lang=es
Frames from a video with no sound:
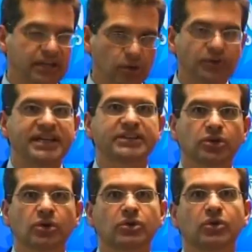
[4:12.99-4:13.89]

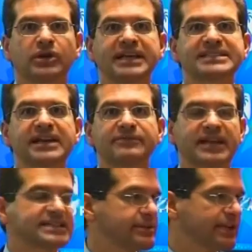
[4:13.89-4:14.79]
incluyendo con
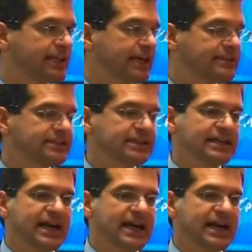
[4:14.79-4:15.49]
esa flexibilidad